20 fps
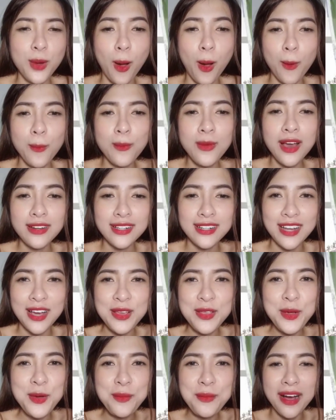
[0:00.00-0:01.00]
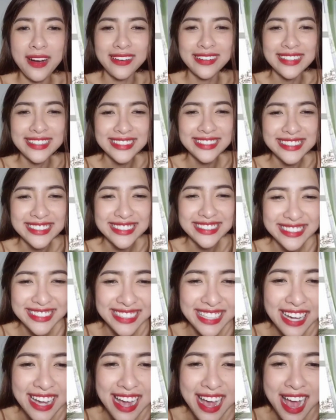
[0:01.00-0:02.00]
độn lên thì nó vú bự
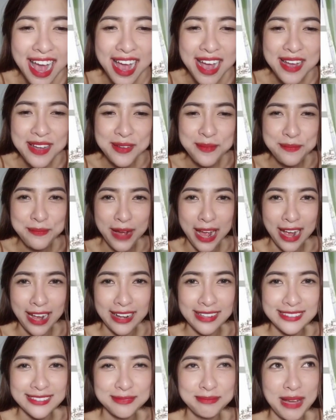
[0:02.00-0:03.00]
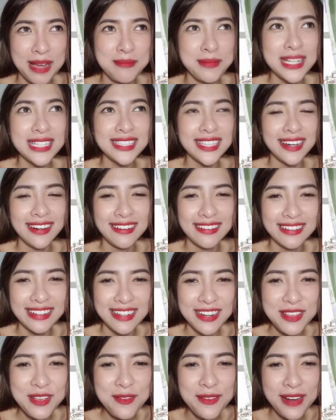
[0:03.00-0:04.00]
mà mà bình
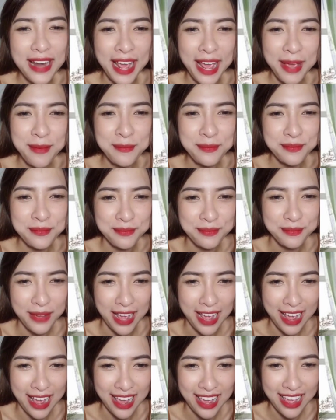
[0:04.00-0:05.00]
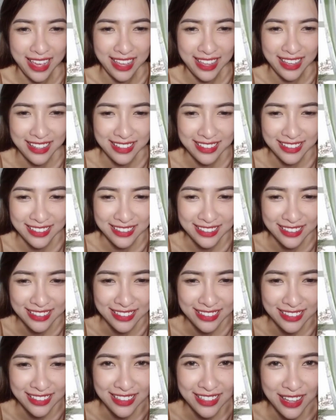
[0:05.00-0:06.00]
thường thì nó vú lép mẹ
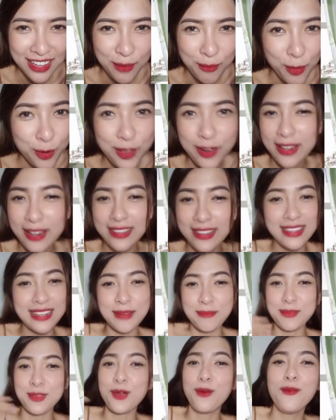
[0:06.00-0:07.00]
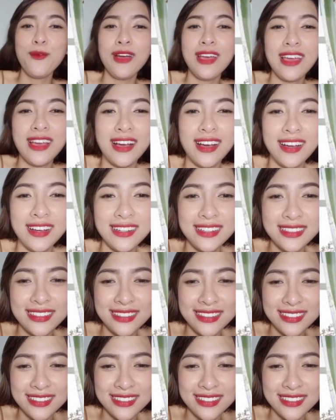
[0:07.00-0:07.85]
bộ giờ đây chỉ cặp vú thôi hả